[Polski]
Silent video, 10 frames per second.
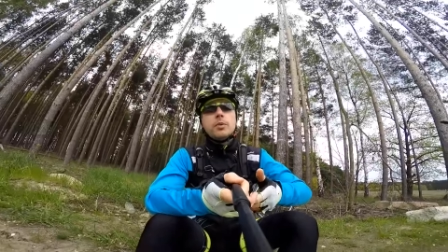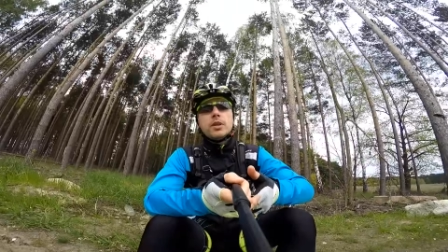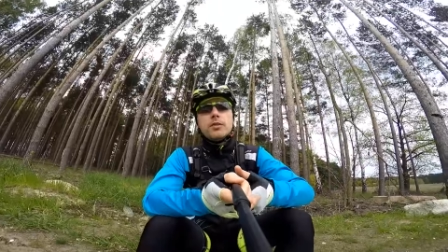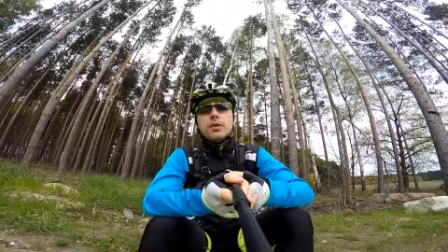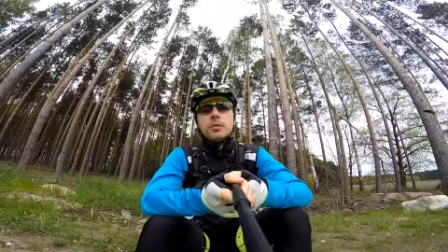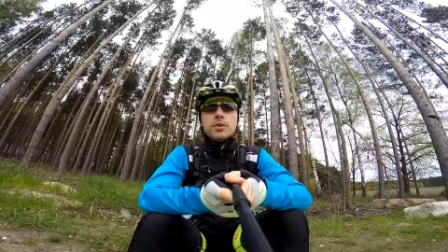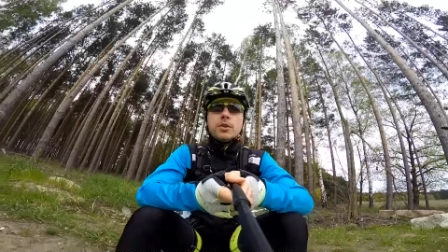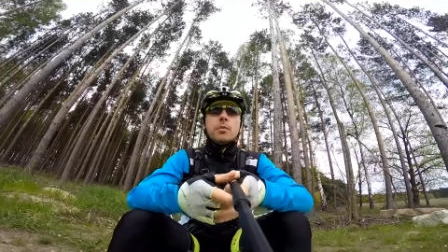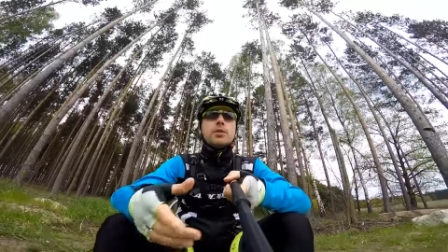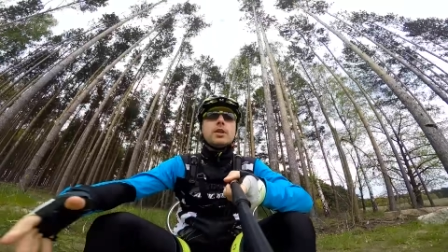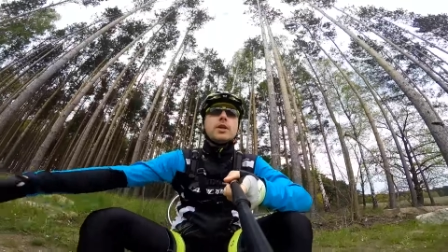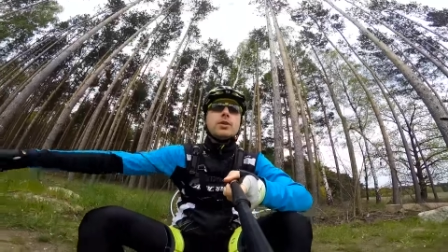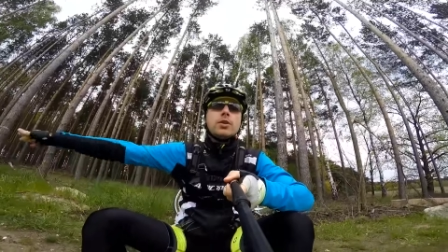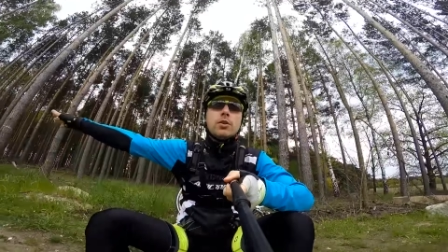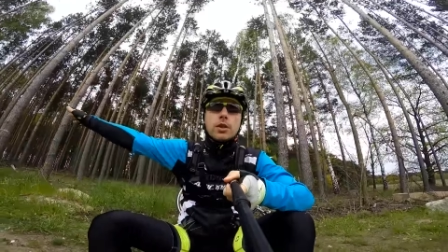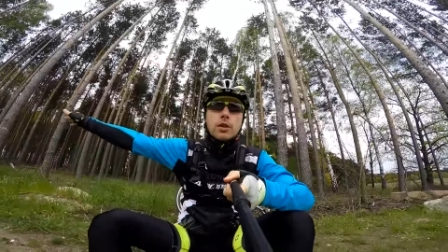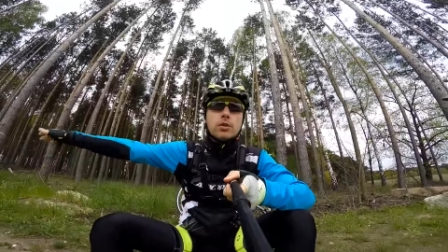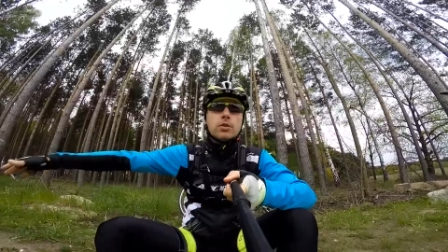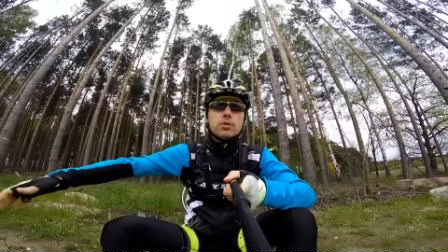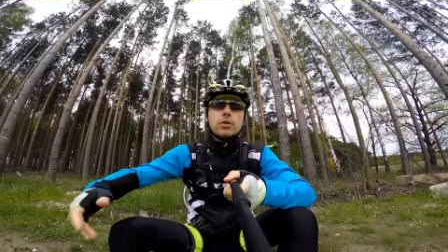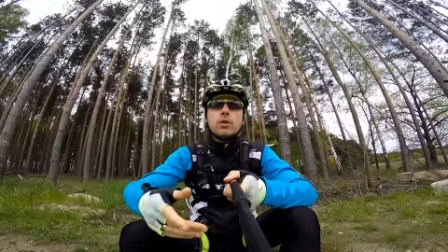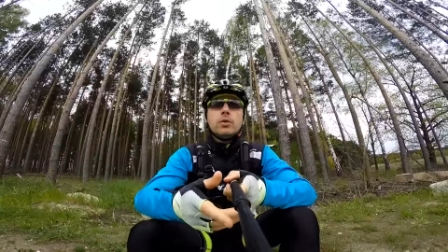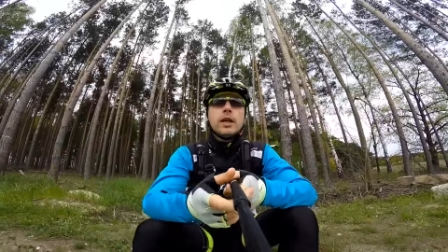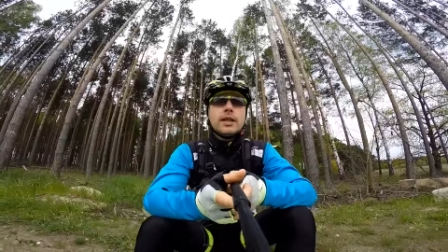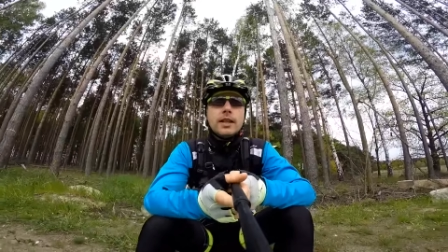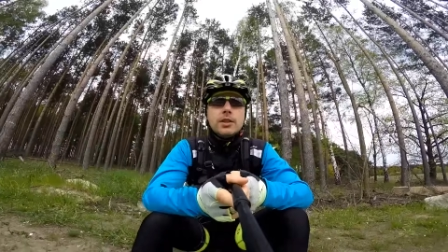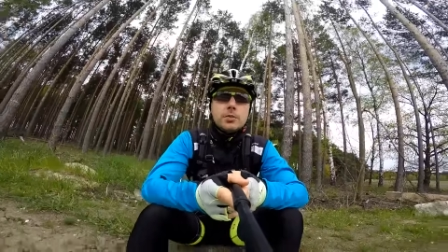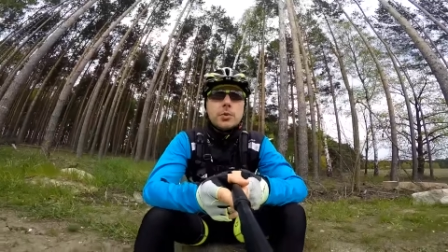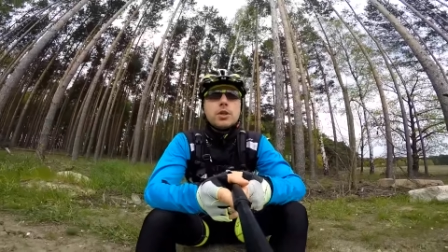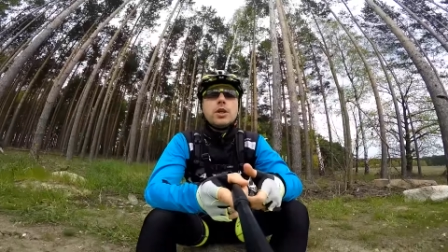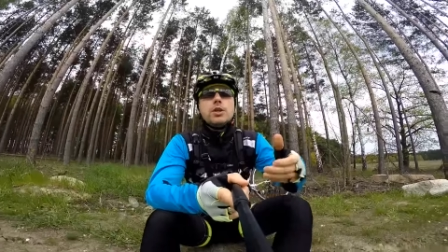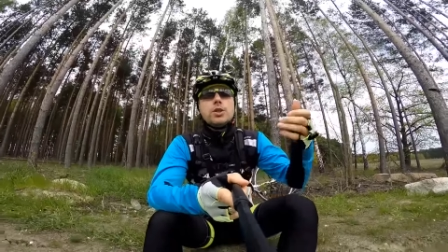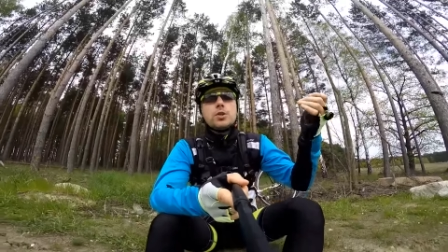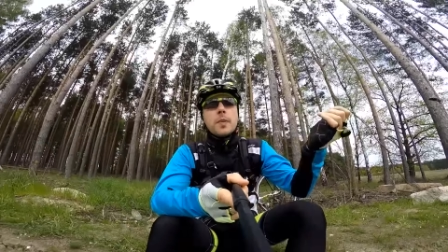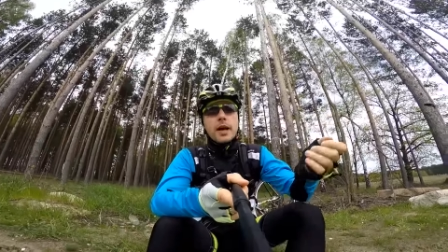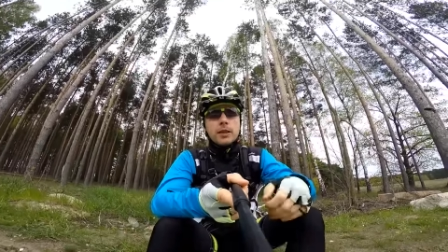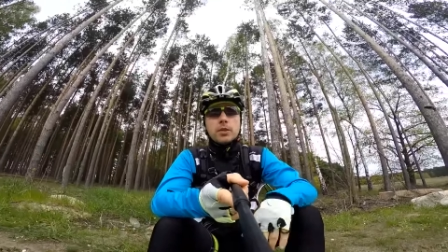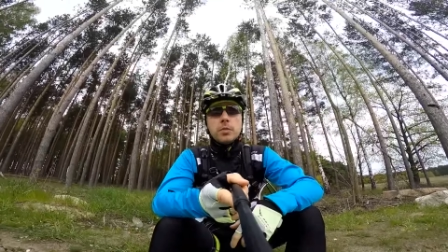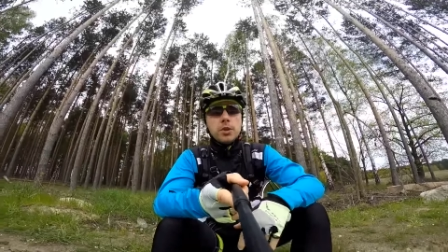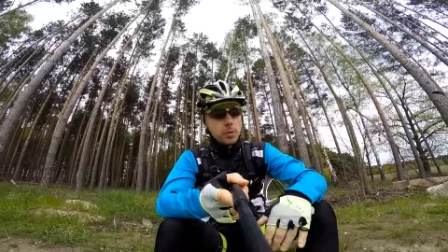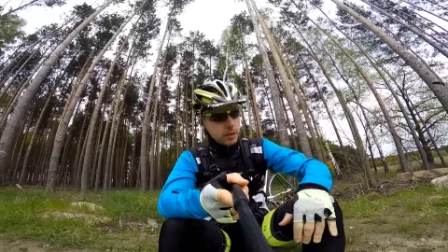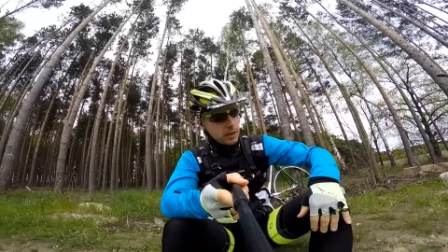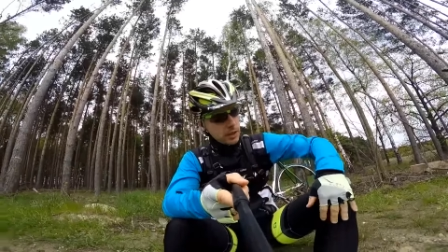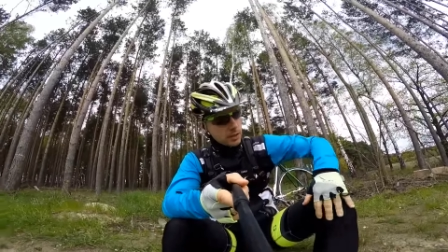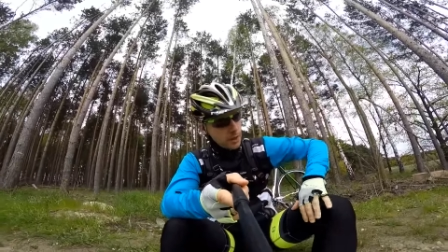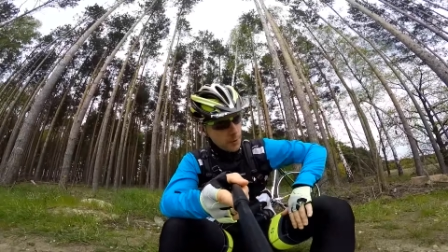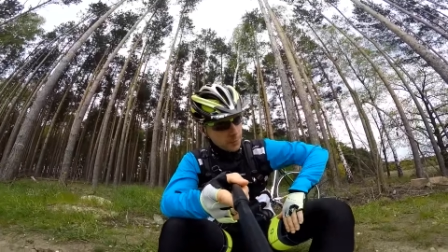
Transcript: potrafimy zrobić tak szerokiego rozkroku jak kiedyś, może kiedyś szpagat robiliśmy, a teraz